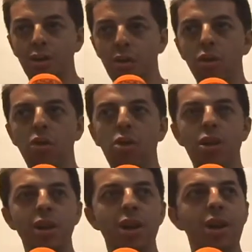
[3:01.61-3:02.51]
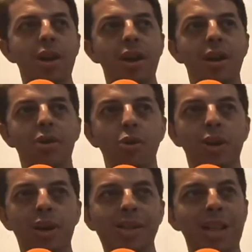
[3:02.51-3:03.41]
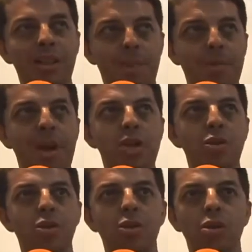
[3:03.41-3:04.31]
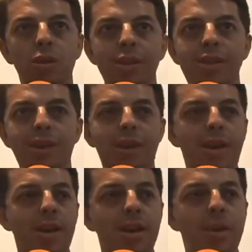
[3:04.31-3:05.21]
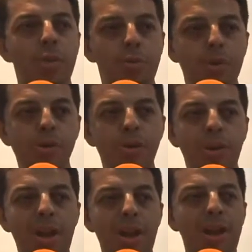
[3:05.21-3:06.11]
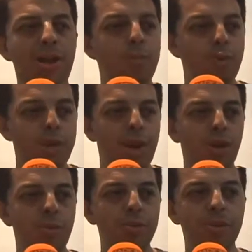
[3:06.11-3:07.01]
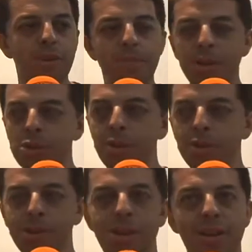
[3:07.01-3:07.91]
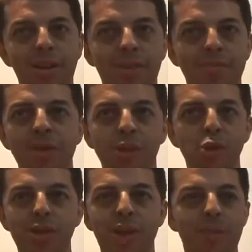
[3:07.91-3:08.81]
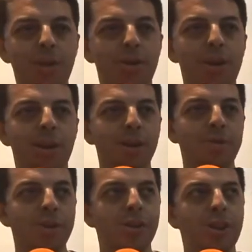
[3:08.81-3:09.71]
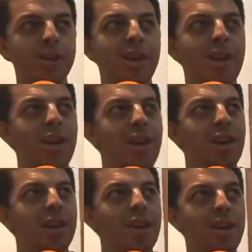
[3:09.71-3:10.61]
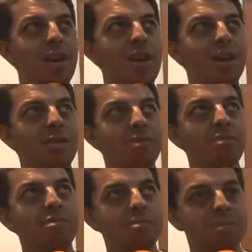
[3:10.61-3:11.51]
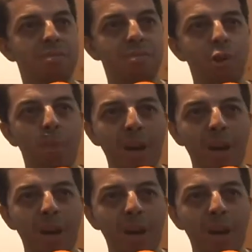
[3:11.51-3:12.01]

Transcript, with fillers: color, lo que es el tamaño, lo que sea proporcional al muñeco, que más o menos es el que les gusta a la mayoría de las personas, quede lo